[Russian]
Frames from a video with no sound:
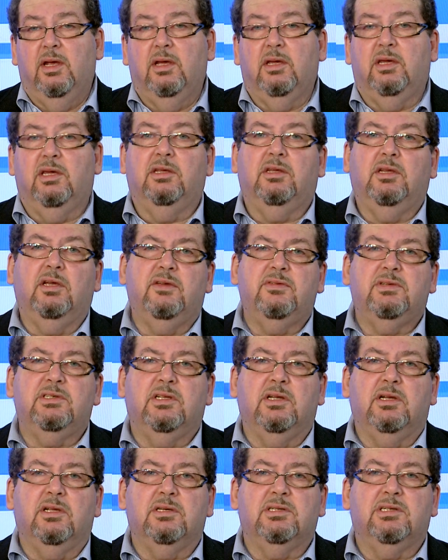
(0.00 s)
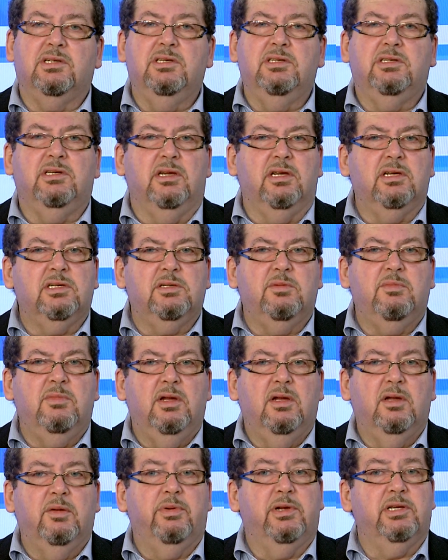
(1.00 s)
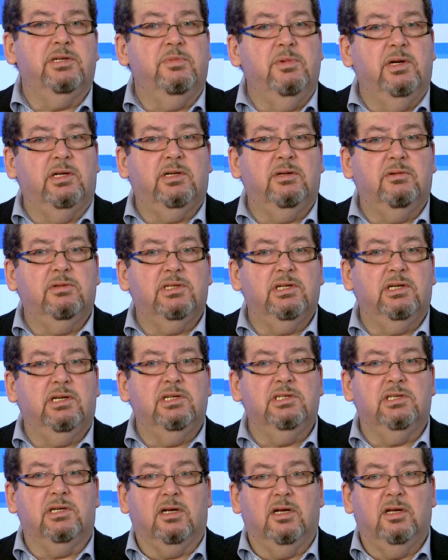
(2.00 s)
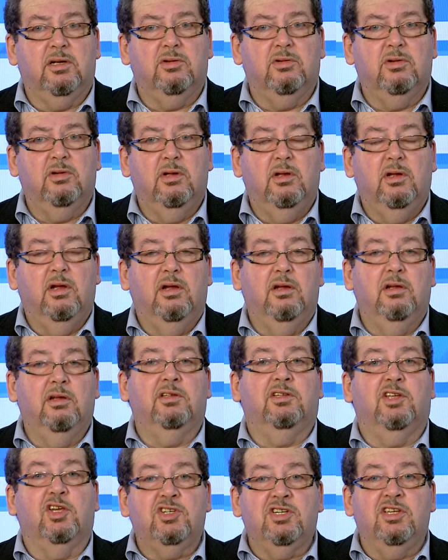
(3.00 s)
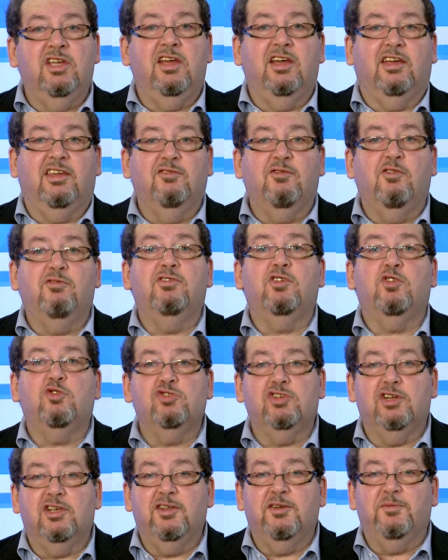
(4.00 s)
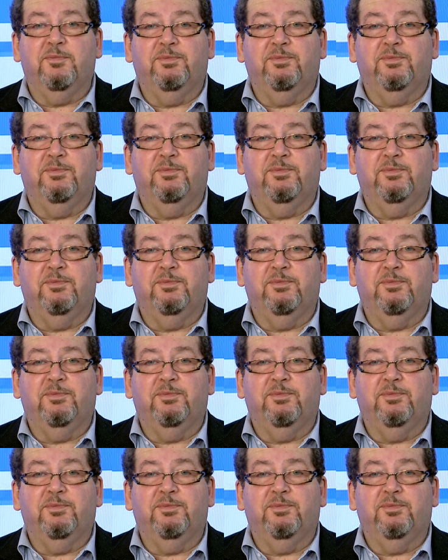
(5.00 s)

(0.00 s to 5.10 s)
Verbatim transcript: Китай стал с интересом присматриваться к Израилю, а точнее к его вооружению.